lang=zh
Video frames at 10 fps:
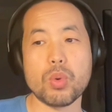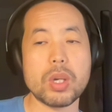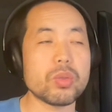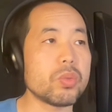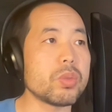不
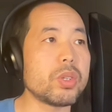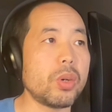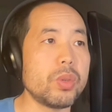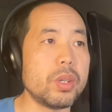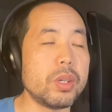管是从
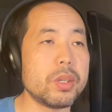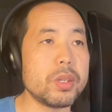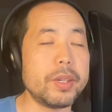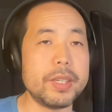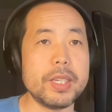教育
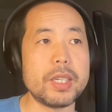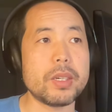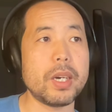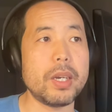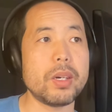理
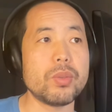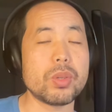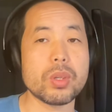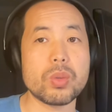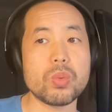念上，还有很
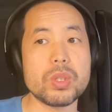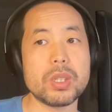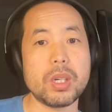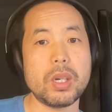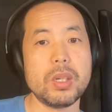多的东
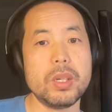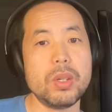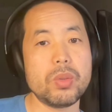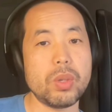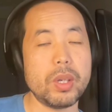西上，
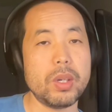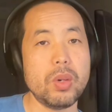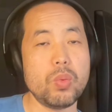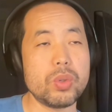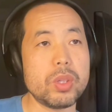对
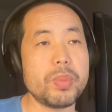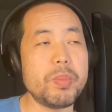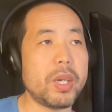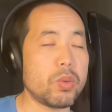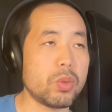我觉得
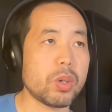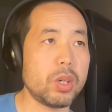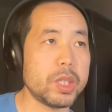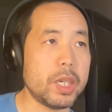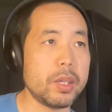比美国都
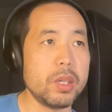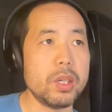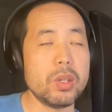靠前。